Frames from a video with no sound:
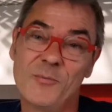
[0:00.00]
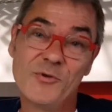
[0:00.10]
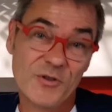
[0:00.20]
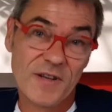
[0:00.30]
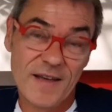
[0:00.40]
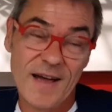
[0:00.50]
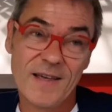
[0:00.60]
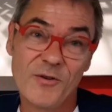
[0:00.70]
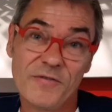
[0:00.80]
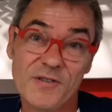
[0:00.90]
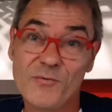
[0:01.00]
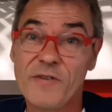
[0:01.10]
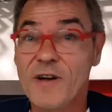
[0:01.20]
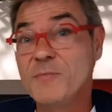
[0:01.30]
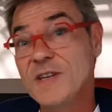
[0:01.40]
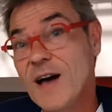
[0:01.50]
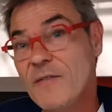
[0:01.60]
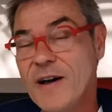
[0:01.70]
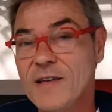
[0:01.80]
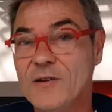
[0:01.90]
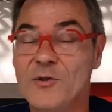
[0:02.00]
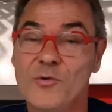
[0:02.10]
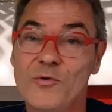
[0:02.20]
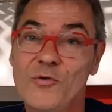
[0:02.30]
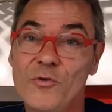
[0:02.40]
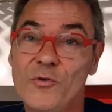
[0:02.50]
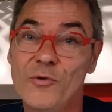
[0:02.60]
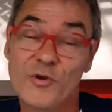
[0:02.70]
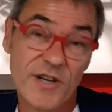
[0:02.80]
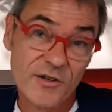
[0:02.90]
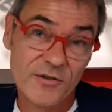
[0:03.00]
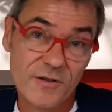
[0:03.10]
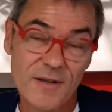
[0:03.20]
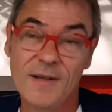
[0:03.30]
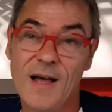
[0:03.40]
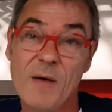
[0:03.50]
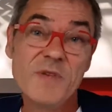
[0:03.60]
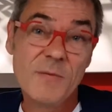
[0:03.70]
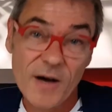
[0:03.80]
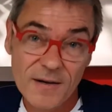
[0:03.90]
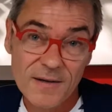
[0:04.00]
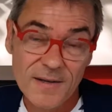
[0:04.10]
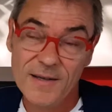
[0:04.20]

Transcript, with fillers: plus en détail, de façon à faire un petit travail de recherche, à minima,